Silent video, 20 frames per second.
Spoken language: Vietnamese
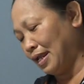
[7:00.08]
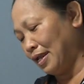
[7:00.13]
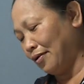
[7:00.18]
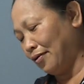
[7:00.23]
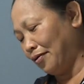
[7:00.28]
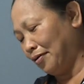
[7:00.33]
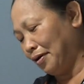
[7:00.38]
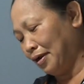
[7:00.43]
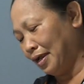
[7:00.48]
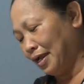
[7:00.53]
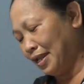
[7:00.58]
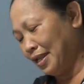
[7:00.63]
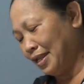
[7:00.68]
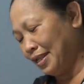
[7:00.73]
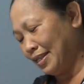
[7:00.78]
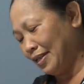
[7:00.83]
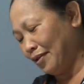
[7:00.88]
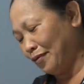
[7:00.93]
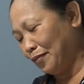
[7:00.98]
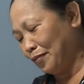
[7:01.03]
như trước đây.
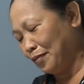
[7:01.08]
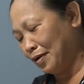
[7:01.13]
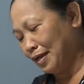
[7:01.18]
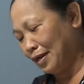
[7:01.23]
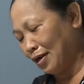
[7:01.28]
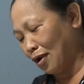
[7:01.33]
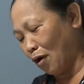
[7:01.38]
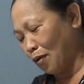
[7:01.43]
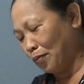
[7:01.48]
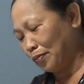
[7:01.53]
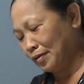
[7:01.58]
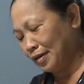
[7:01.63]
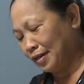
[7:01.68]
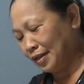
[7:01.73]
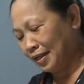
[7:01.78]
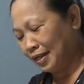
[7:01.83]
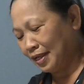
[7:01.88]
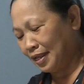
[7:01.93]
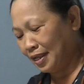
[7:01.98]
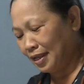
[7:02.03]
Thậm
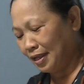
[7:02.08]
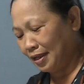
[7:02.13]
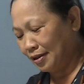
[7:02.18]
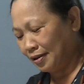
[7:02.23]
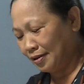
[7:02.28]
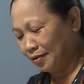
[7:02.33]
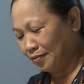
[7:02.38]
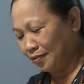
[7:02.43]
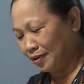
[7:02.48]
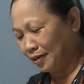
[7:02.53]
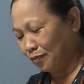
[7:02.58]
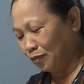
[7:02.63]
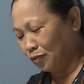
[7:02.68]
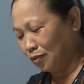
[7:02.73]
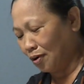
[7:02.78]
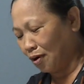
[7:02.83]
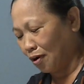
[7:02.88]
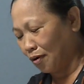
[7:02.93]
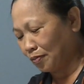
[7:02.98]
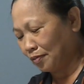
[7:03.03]
chí, đối với những món
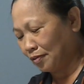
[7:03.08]
hàng không